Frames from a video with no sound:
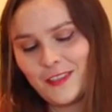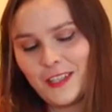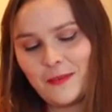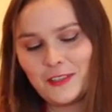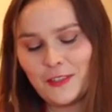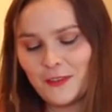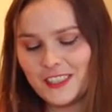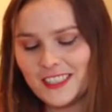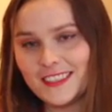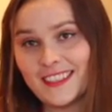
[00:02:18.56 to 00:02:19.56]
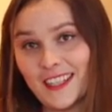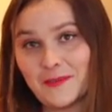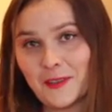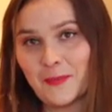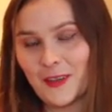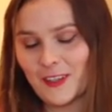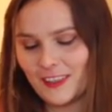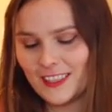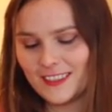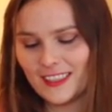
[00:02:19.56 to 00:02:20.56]
No nie wiem, czy zauważyliście, ale moje
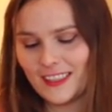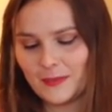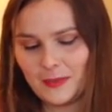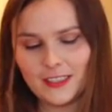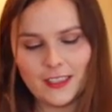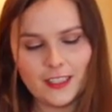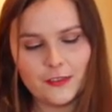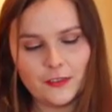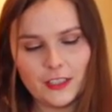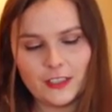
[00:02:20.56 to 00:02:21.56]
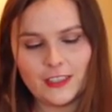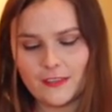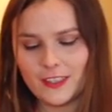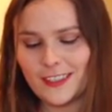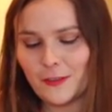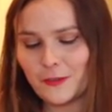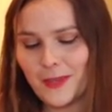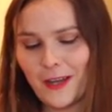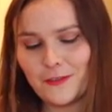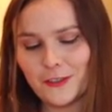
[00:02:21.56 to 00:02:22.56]
opakowanie to jest taka specjalna świąteczna wersja. Już
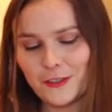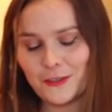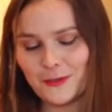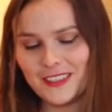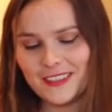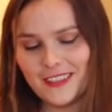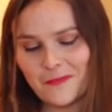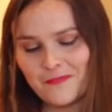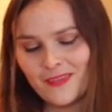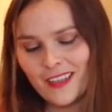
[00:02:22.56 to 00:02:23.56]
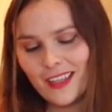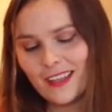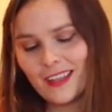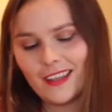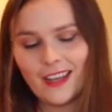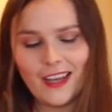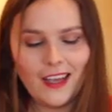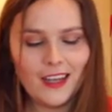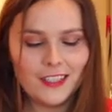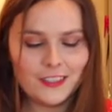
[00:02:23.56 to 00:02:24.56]
miałam w koszyku inne, e,
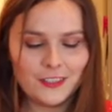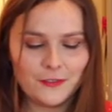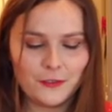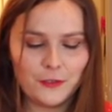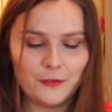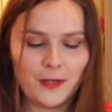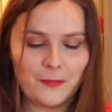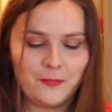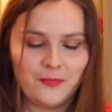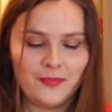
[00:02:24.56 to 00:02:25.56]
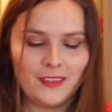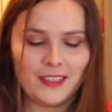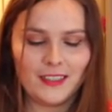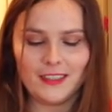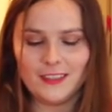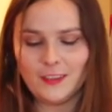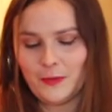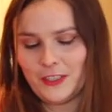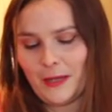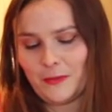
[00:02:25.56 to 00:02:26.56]
ale się wróciłam e, i
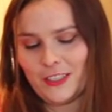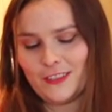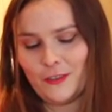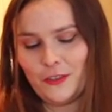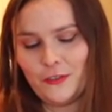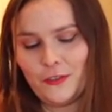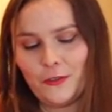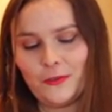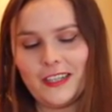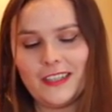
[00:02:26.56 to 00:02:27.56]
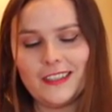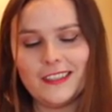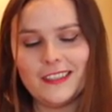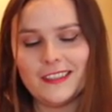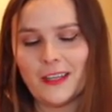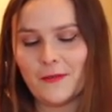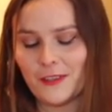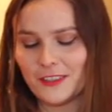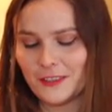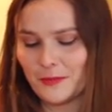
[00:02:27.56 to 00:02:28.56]
zobaczyłam, że stoisko Nutelli i tam
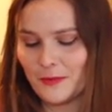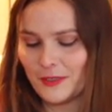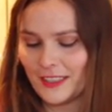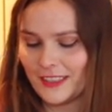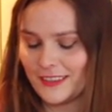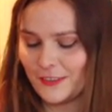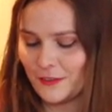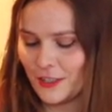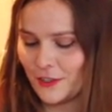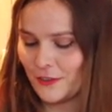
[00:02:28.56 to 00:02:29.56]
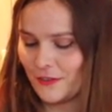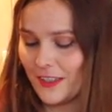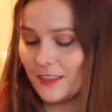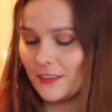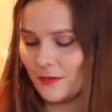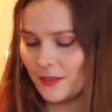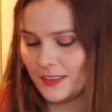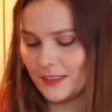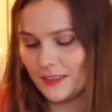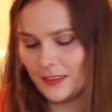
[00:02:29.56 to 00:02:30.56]
właśnie było takie ze świąteczną wersją i
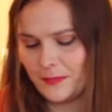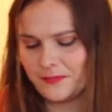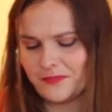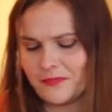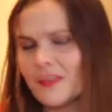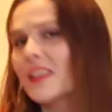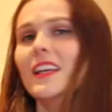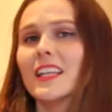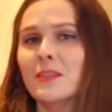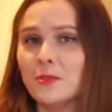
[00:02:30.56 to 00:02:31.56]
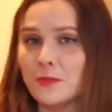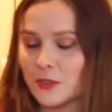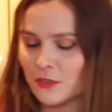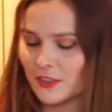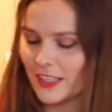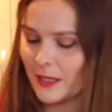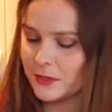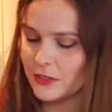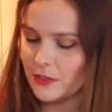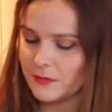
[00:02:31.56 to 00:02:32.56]
z jakimiś
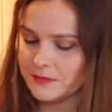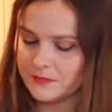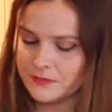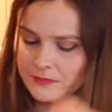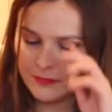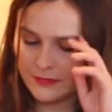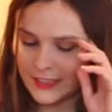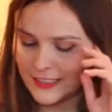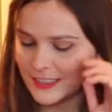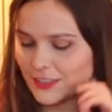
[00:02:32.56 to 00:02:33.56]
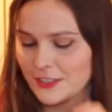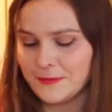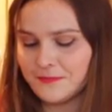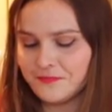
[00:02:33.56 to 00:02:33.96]
pieczątkami do ciasteczek.